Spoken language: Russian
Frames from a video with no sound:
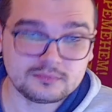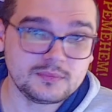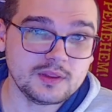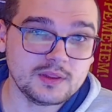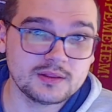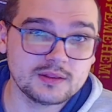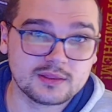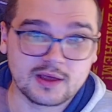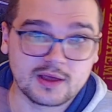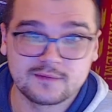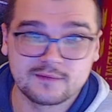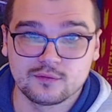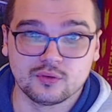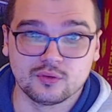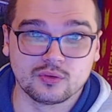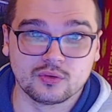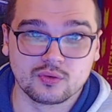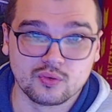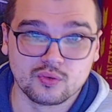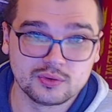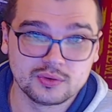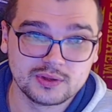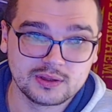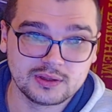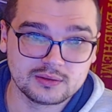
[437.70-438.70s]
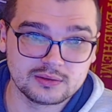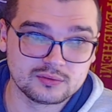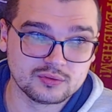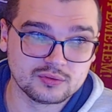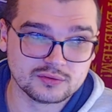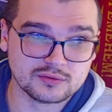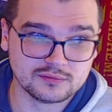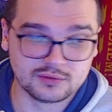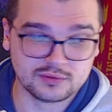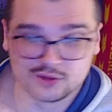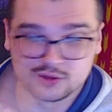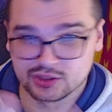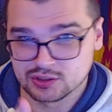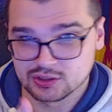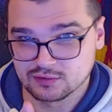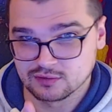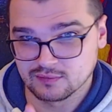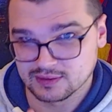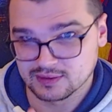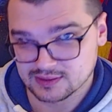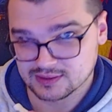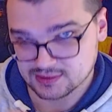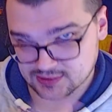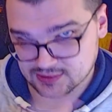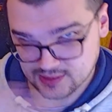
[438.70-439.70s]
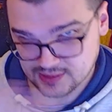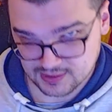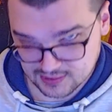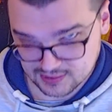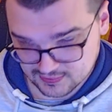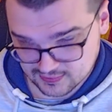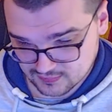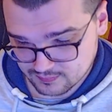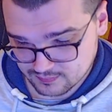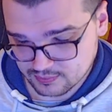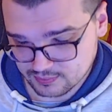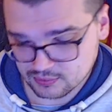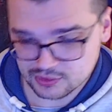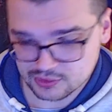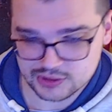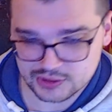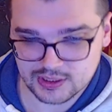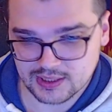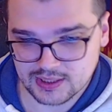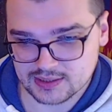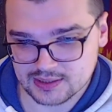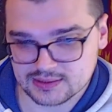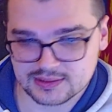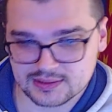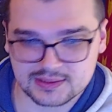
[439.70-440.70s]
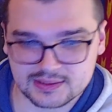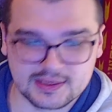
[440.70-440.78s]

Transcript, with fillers: того года, то есть 2020 го получается.